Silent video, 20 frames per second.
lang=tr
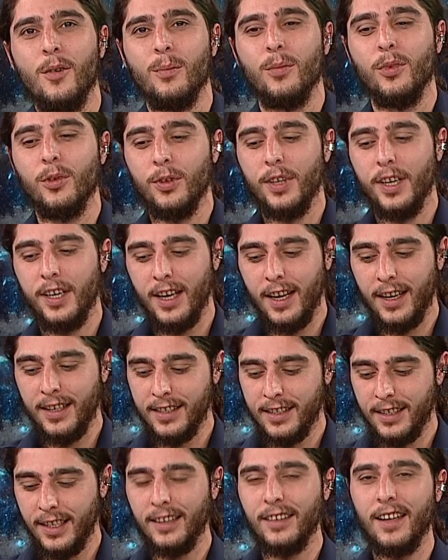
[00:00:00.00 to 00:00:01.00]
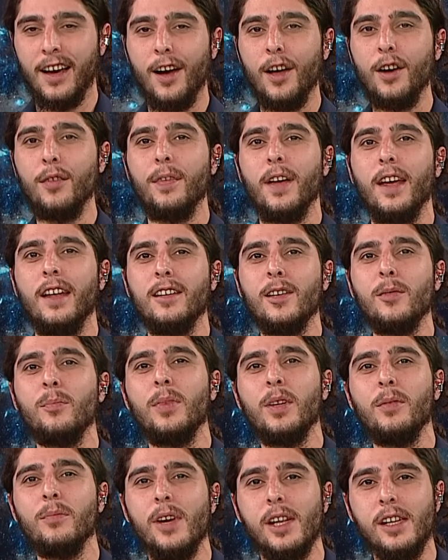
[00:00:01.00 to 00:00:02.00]
bunları aslında tarif
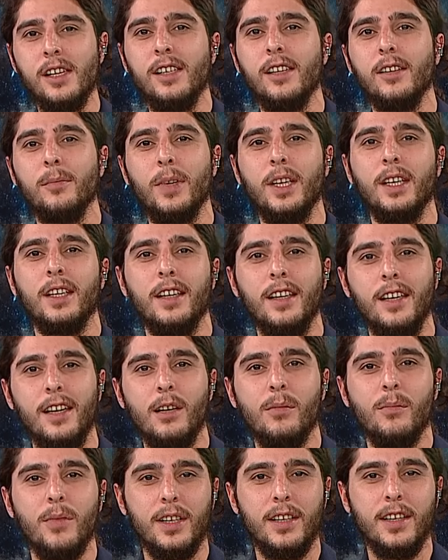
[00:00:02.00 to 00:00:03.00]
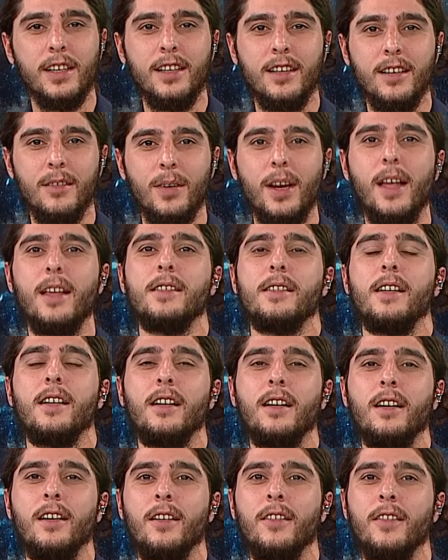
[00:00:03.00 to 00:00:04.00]
edebilmenin bir ilmidir. Biraz
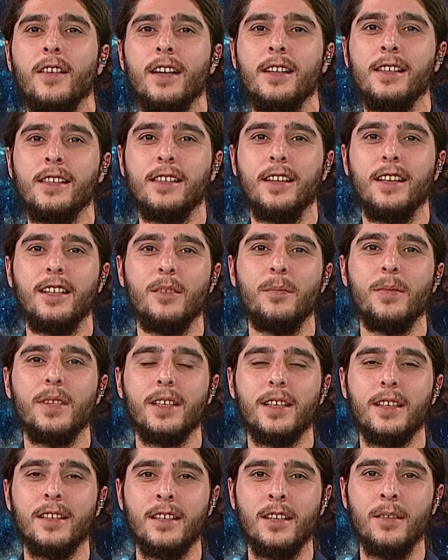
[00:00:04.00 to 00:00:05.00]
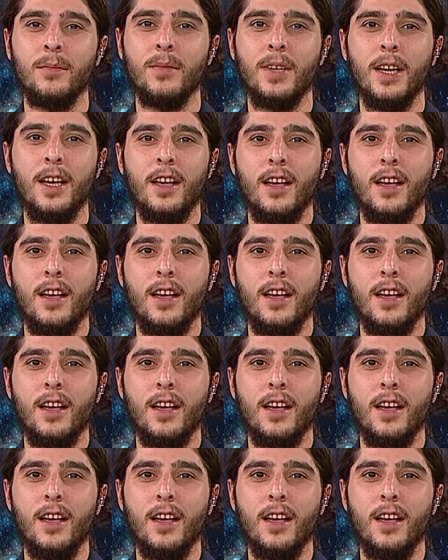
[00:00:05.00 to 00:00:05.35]
daha havas dediğimiz kısım.